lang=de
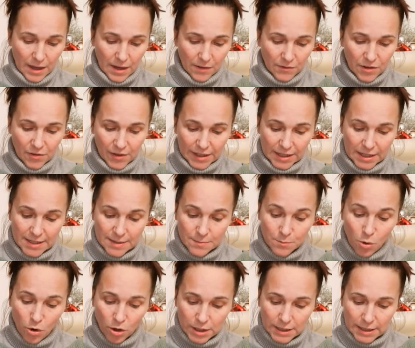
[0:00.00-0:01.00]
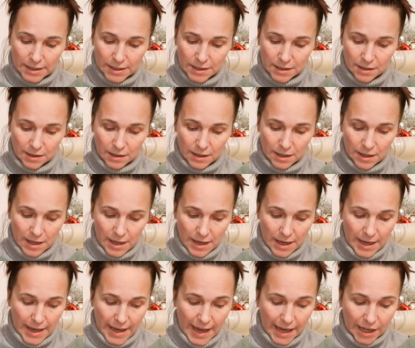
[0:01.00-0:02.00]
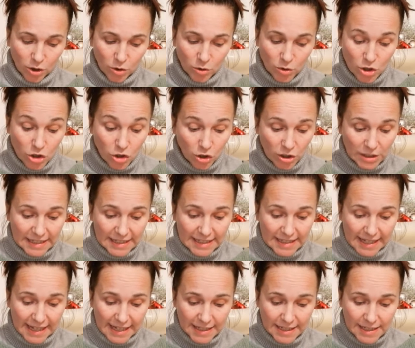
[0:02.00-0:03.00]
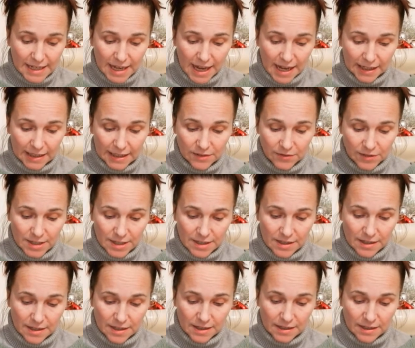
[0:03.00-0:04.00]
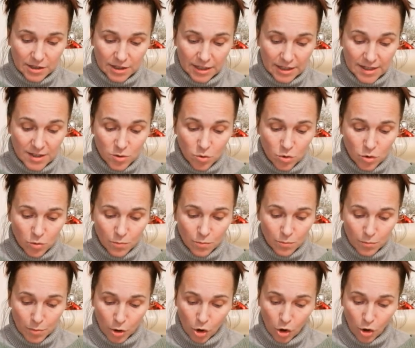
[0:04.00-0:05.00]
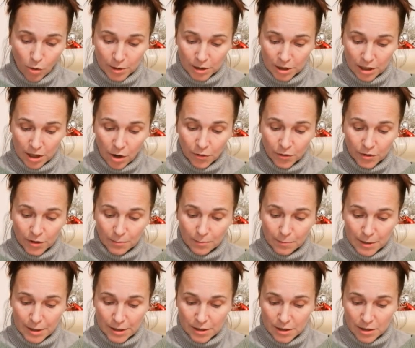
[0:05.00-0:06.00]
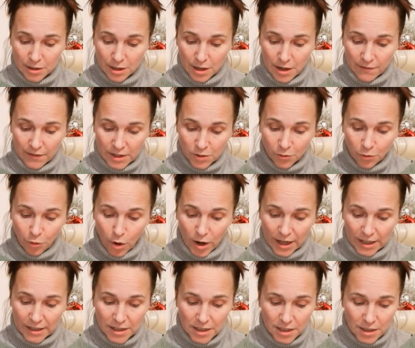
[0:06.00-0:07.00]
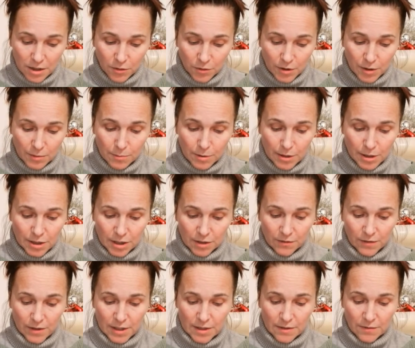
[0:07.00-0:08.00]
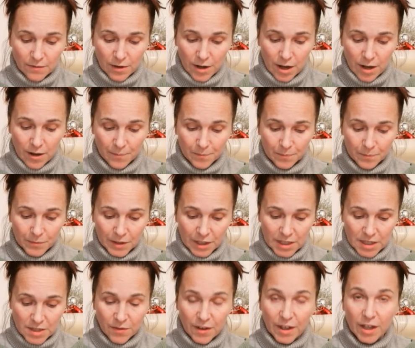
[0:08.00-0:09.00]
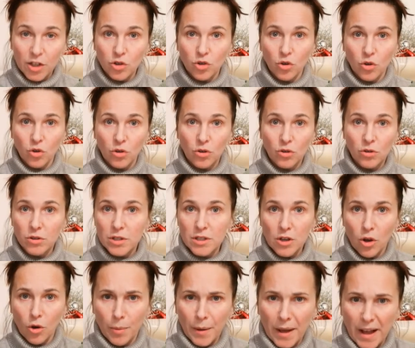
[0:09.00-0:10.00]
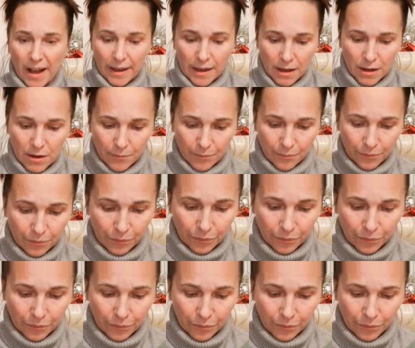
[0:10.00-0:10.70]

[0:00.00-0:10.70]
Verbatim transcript: Wie war das möglich? Er konnte doch nicht jeden Tag etwas dazu bekommen auf dem Bild, was vorher nicht auf dem Bild gewesen war. Das wäre doch Zauberei.